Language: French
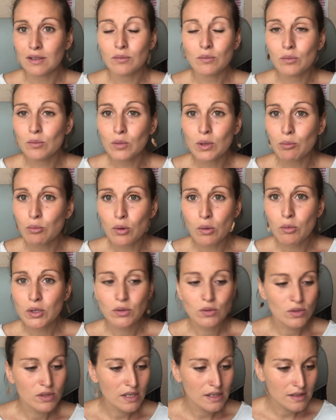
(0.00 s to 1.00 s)
moi, pour moi,
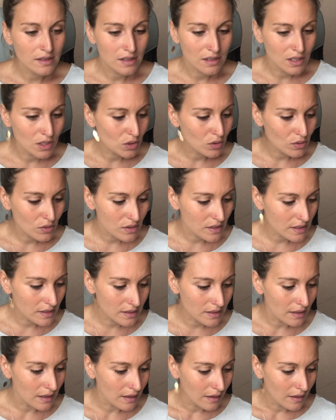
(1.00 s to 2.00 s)
tout ça, c'est des choses
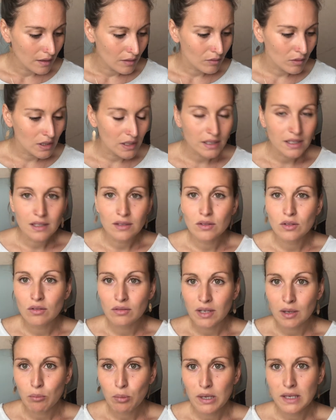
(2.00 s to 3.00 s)
qui, voilà, qui ne
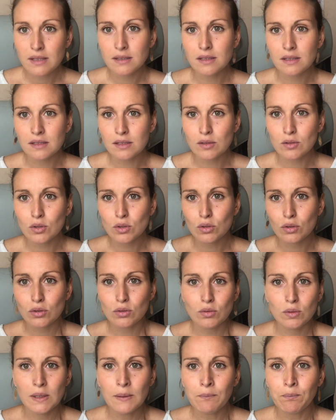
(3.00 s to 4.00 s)
devraient pas exister
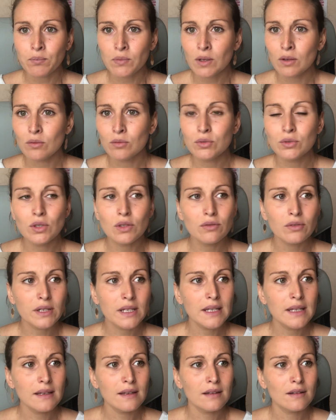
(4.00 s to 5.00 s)
aujourd'hui. Vous
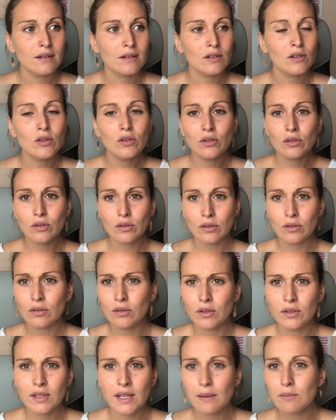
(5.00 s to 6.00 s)
devriez, euh,
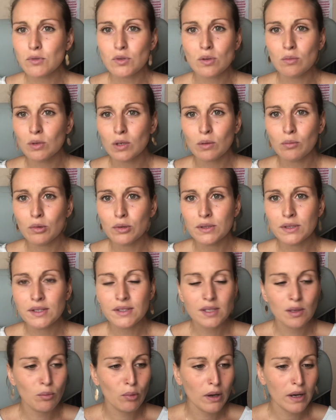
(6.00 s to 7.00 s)
le, terme summer body,
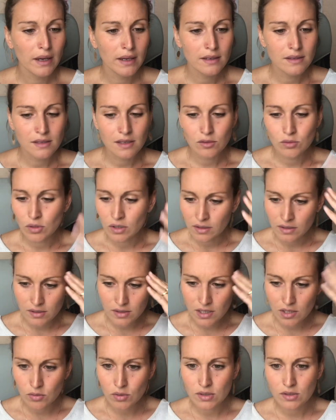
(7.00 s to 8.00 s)
c'est pareil, ça doit,
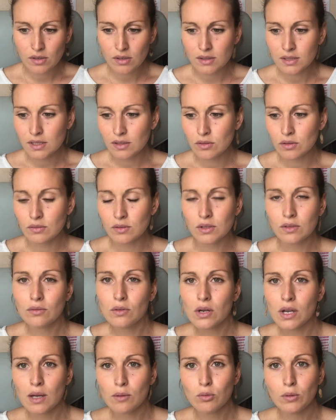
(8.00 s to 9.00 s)
ça doit sortir de votre
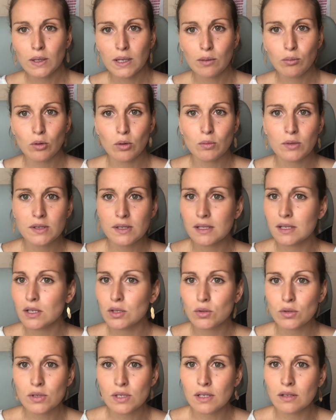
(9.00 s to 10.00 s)
vocabulaire. Pour moi, c'est quelque
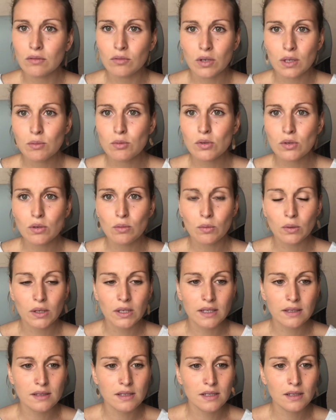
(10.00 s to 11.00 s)
chose qui ne veut absolument
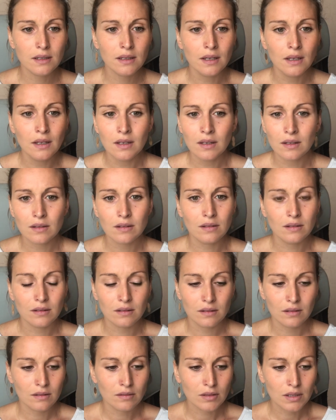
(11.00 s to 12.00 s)
rien dire. Euh,
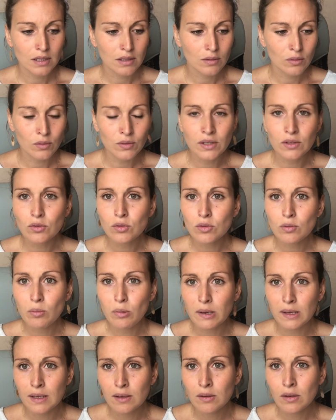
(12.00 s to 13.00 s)
voilà, on est toutes
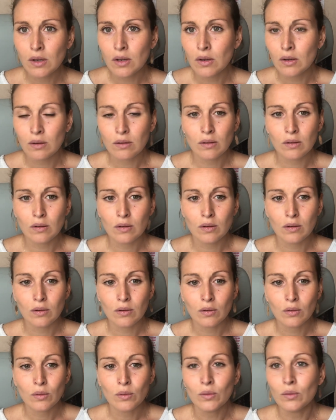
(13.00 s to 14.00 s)
belles, euh,
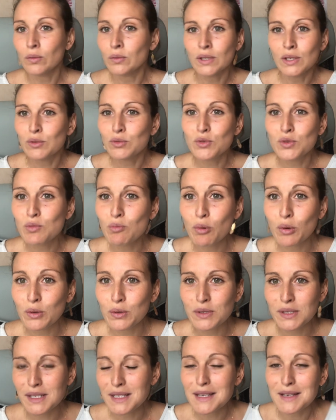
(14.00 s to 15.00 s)
on, est tous beaux
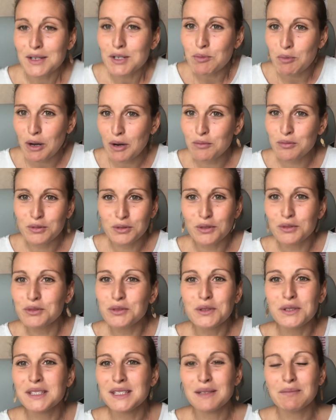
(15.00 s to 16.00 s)
aussi. Hein, je parle pour vous
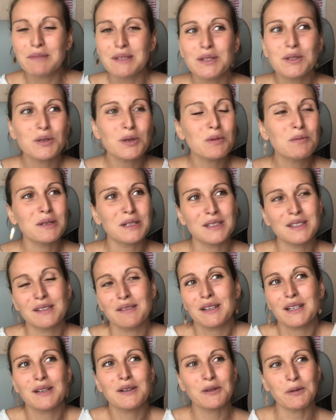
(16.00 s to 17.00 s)
aussi, messieurs, mais c'est
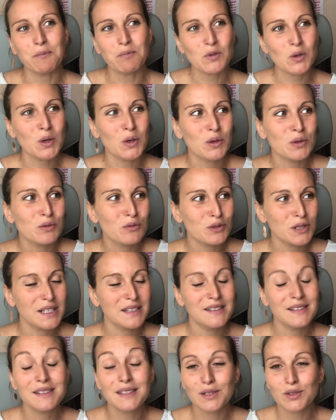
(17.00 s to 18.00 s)
vrai que encore une fois, les
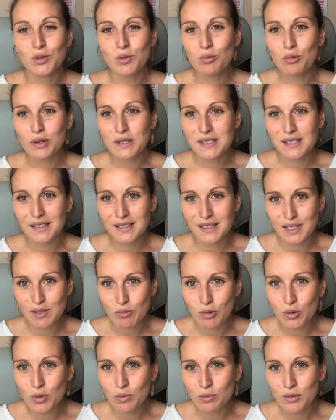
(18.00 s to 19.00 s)
dictats du poids s'adressent
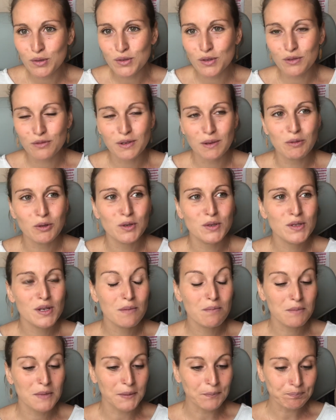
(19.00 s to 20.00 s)
beaucoup plus aux femmes qu'aux hommes,
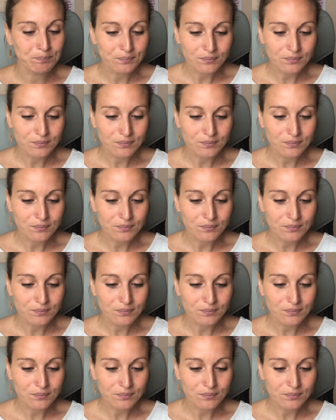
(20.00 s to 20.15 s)
mais